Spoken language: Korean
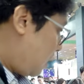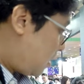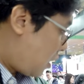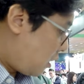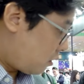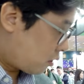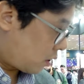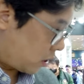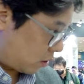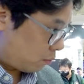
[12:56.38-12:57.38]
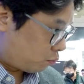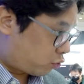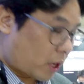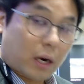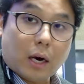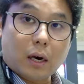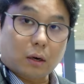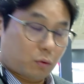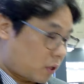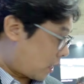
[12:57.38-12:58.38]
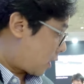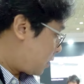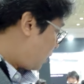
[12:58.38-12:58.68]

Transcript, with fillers: 이게 이렇게 무게가 꽤 나갈